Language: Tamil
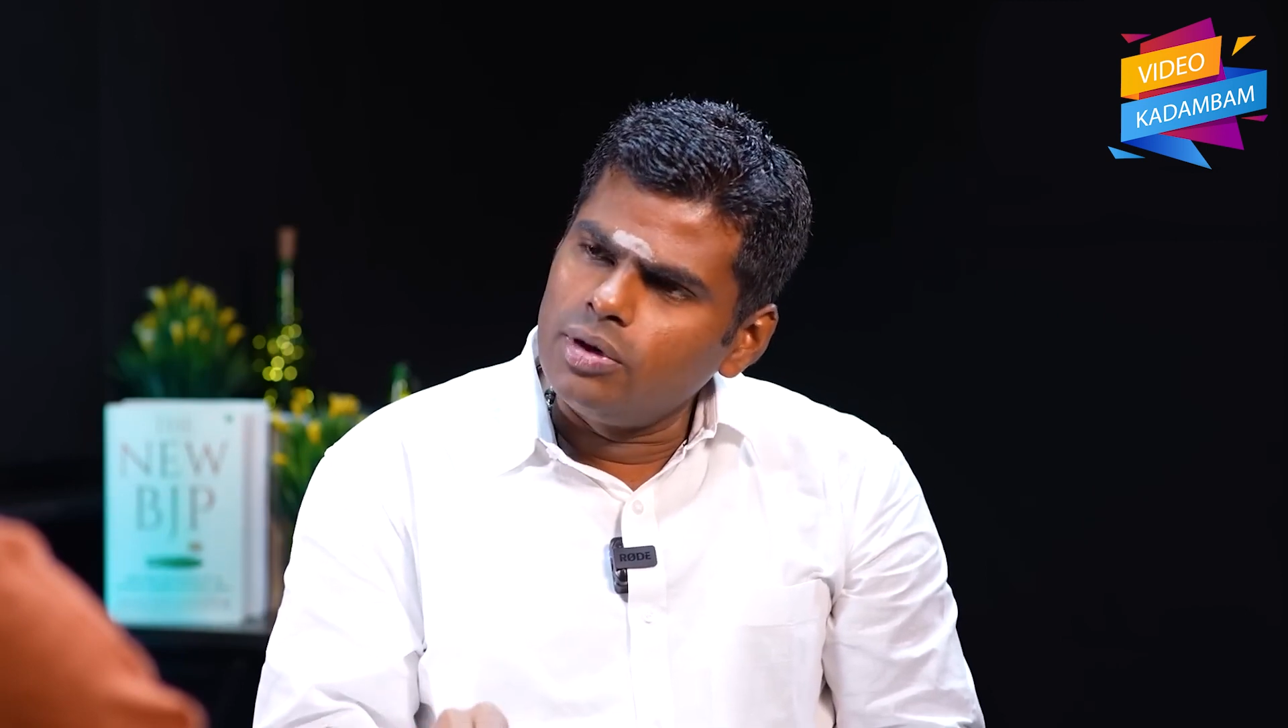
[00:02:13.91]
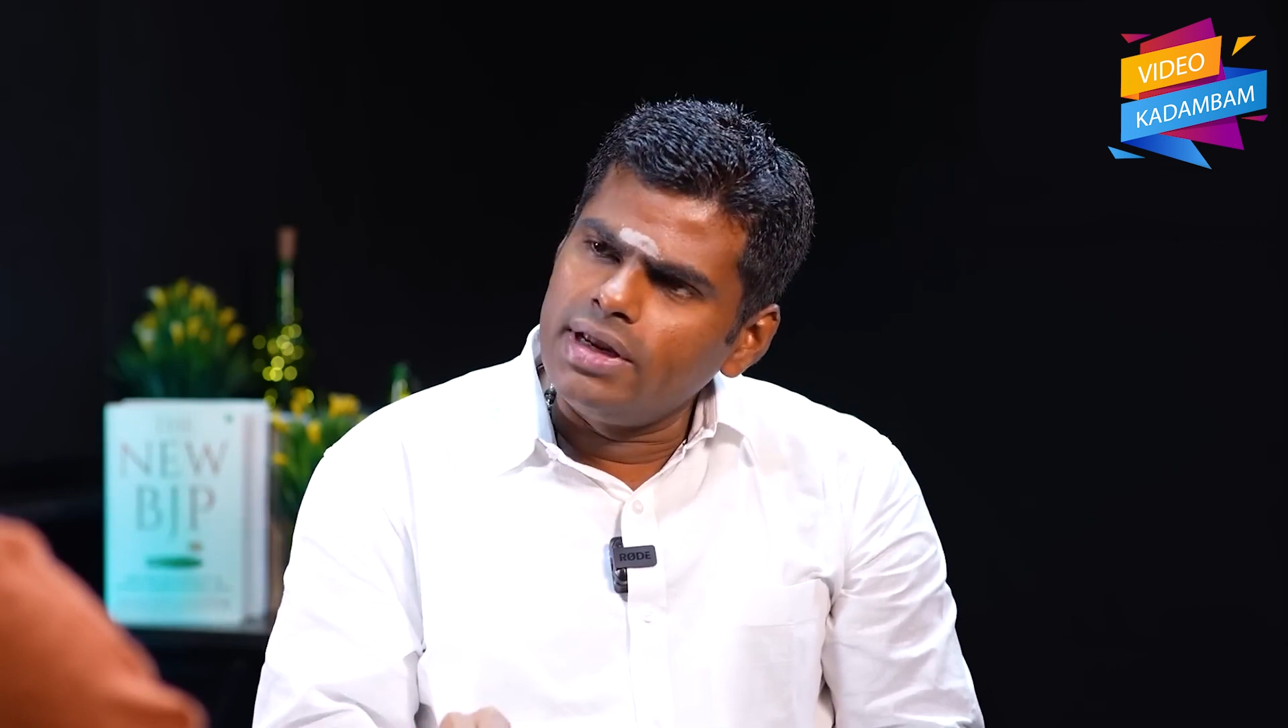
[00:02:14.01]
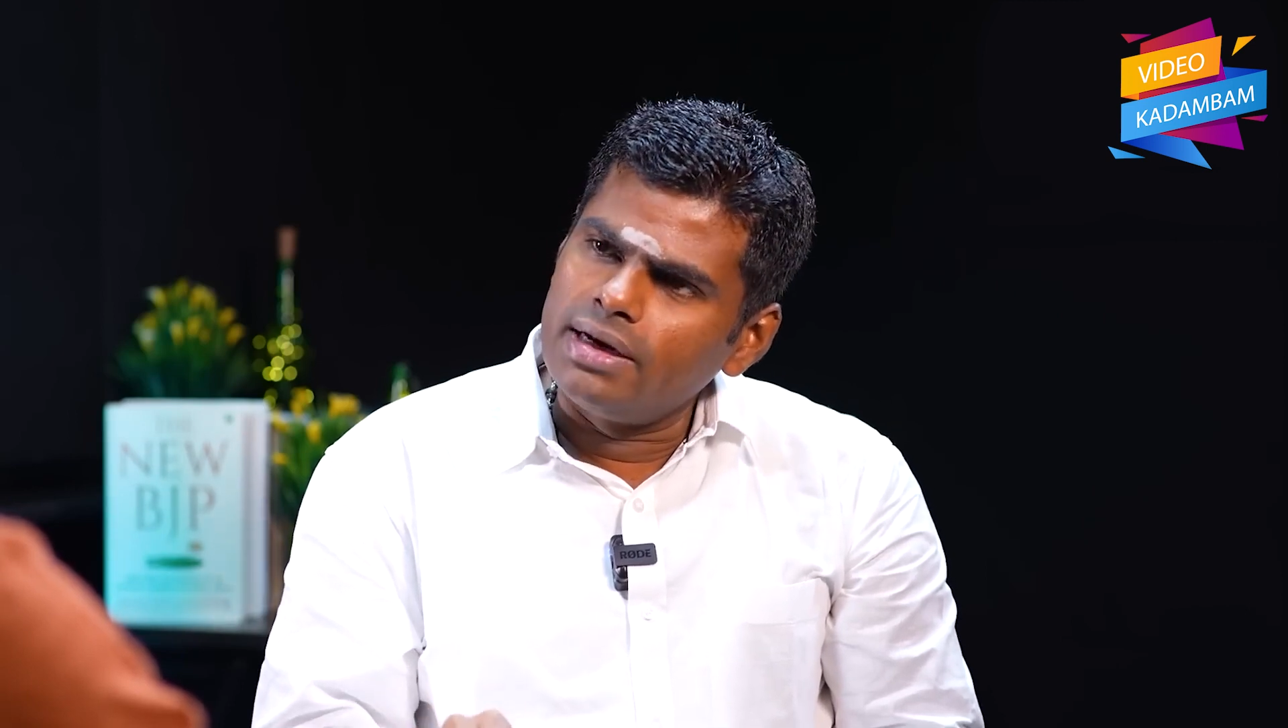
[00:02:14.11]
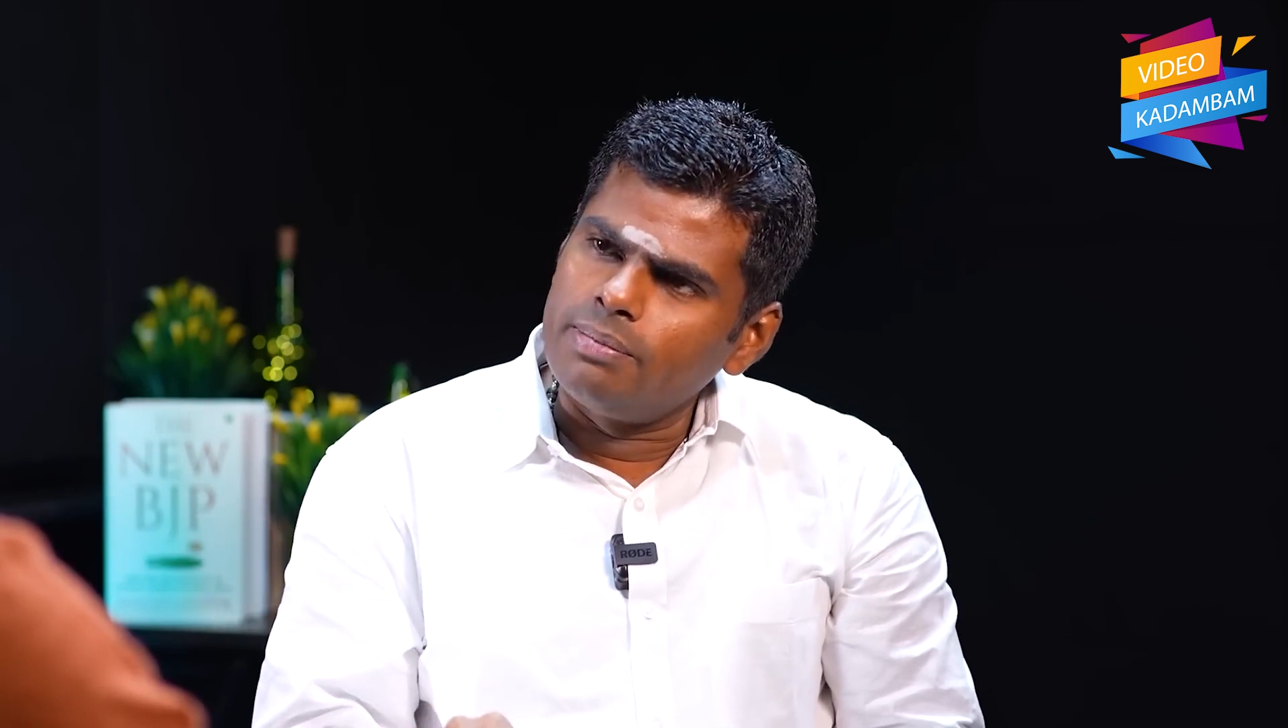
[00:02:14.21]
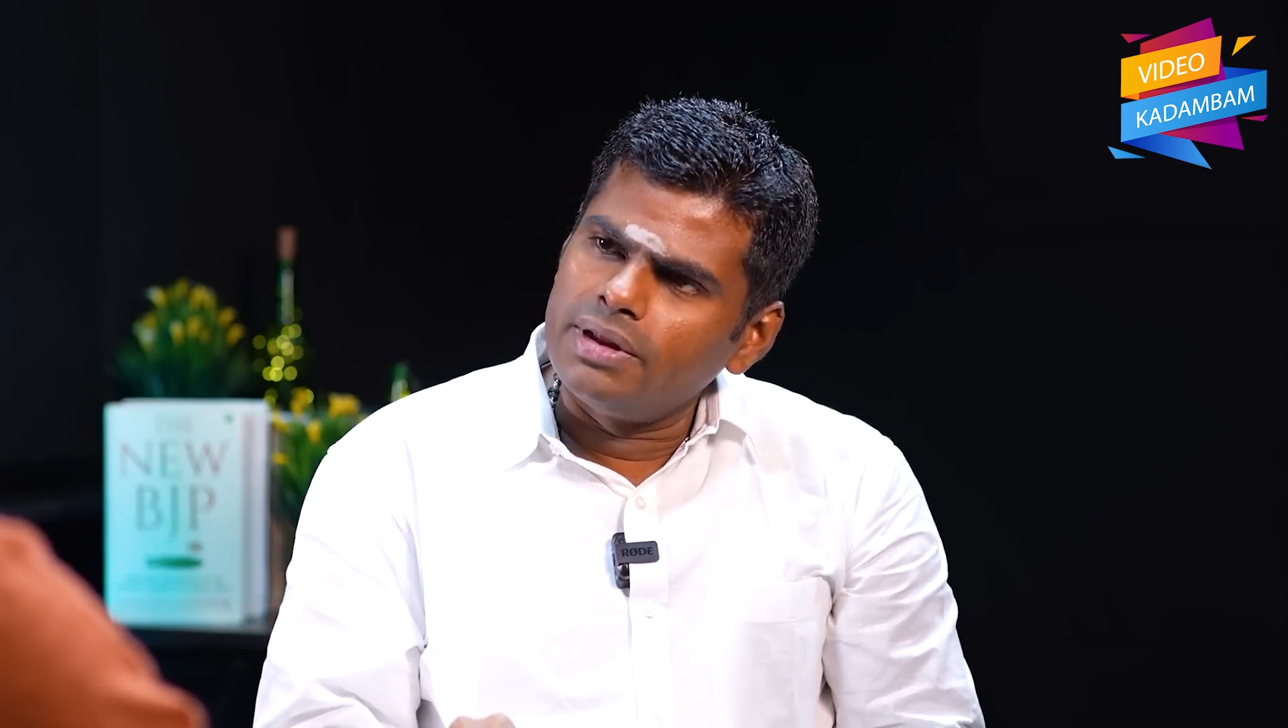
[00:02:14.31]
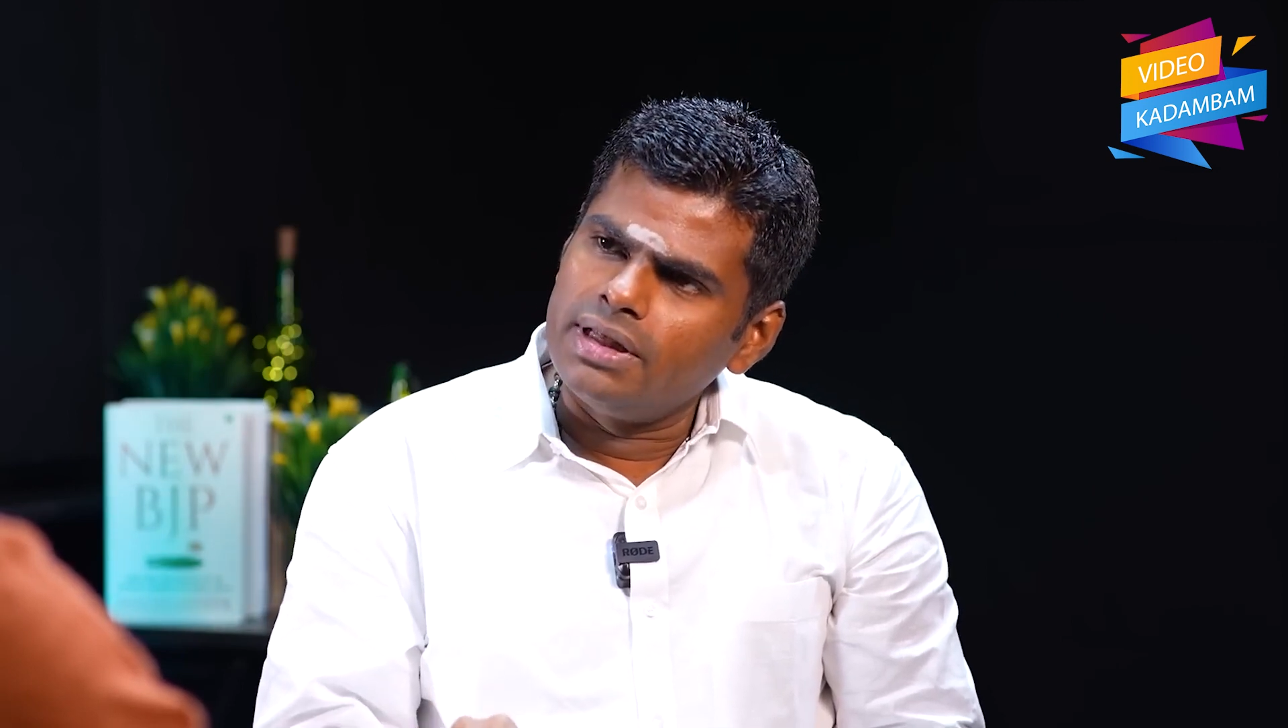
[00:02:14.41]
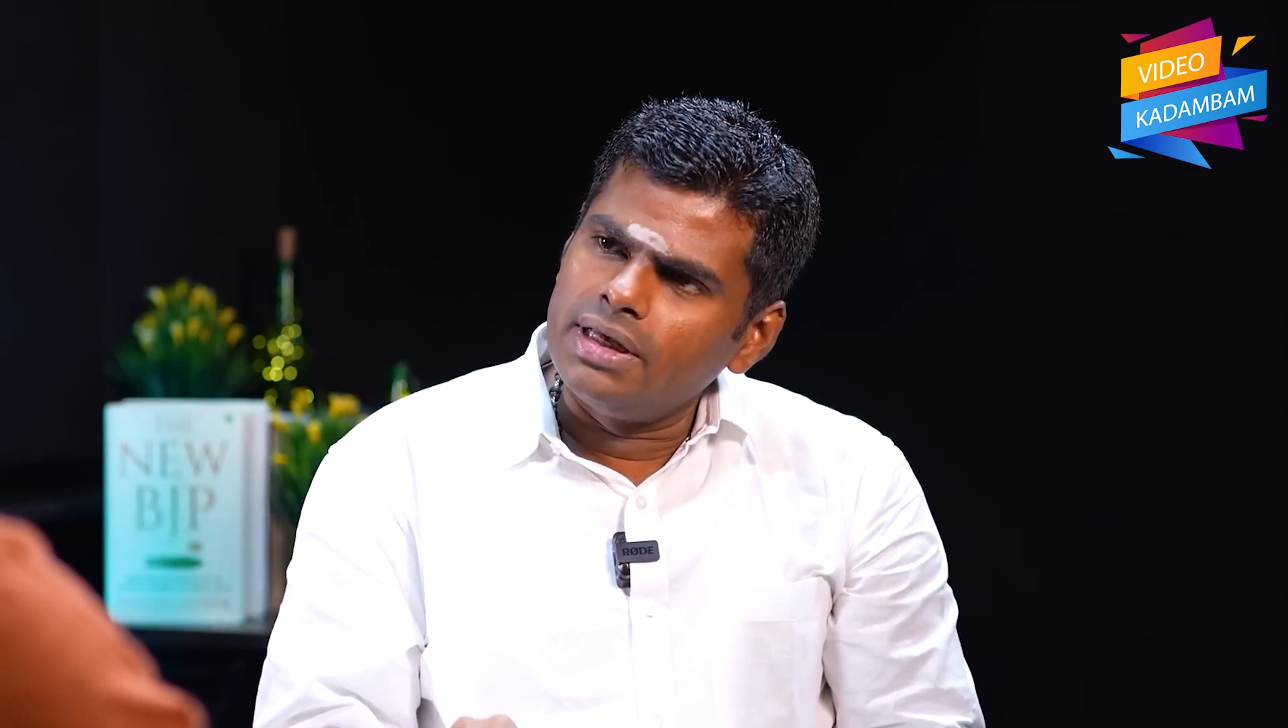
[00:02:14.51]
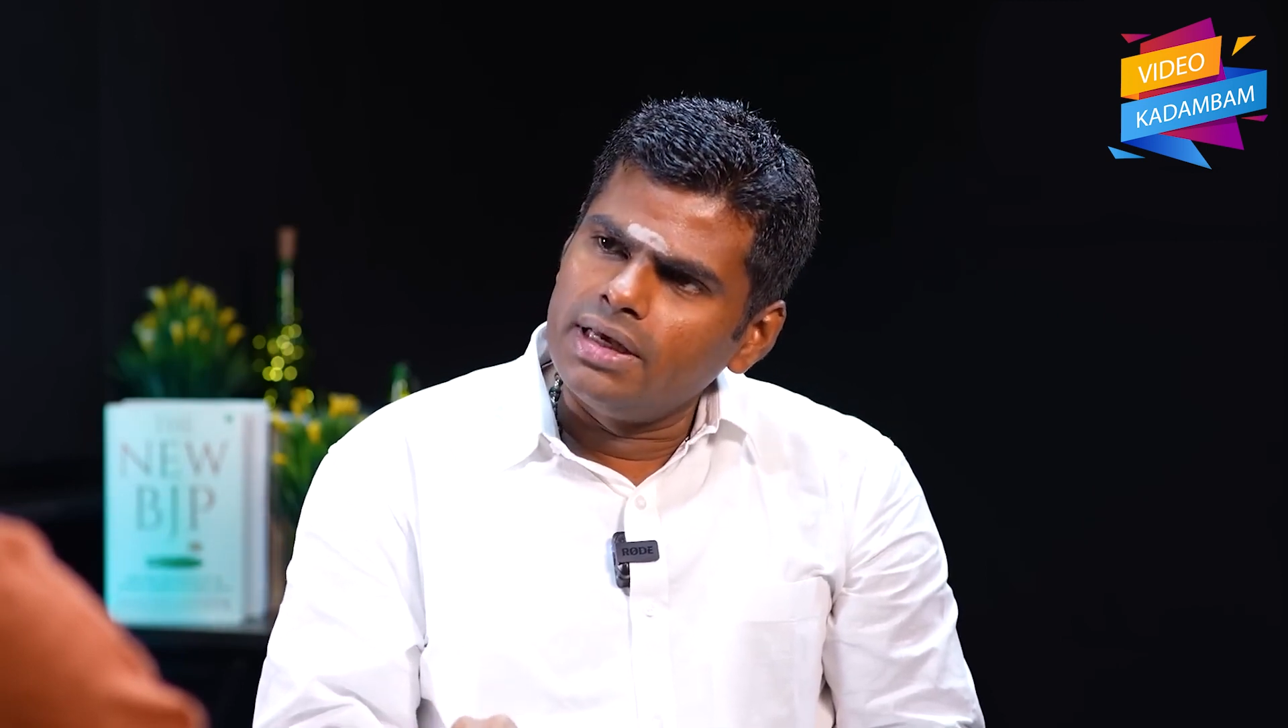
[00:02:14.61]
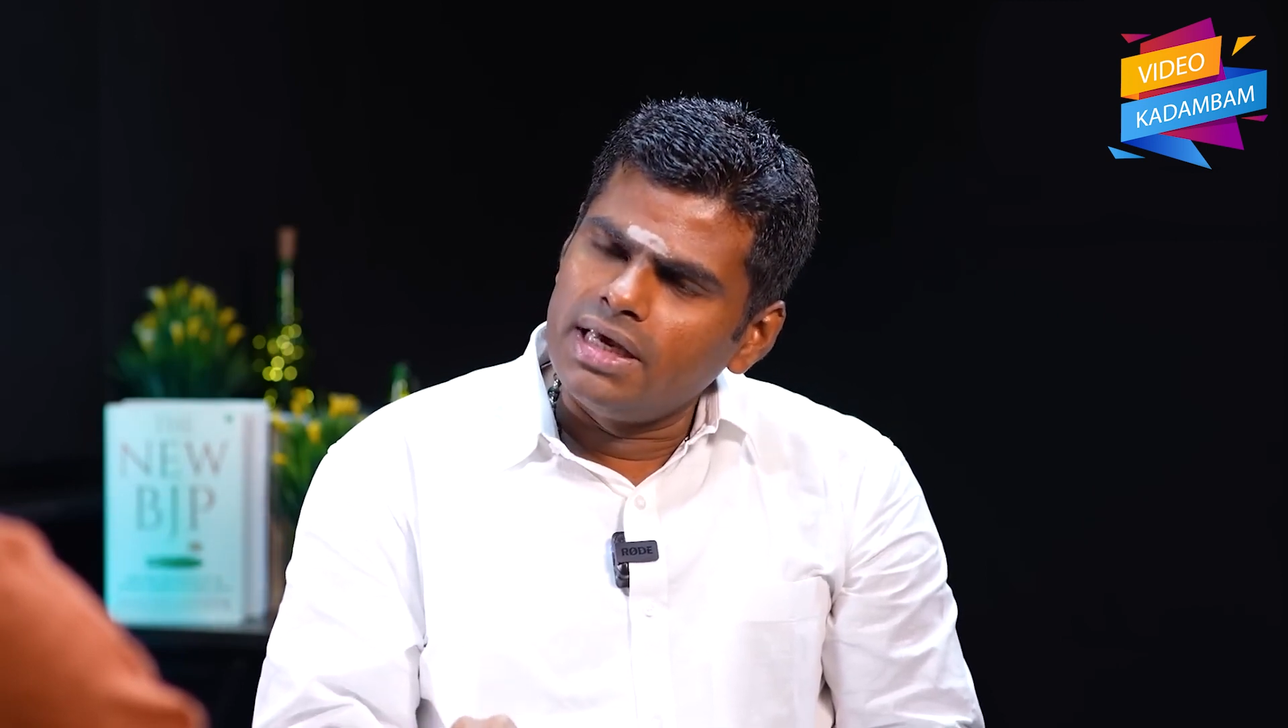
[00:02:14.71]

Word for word: சொல்லியிருப்பது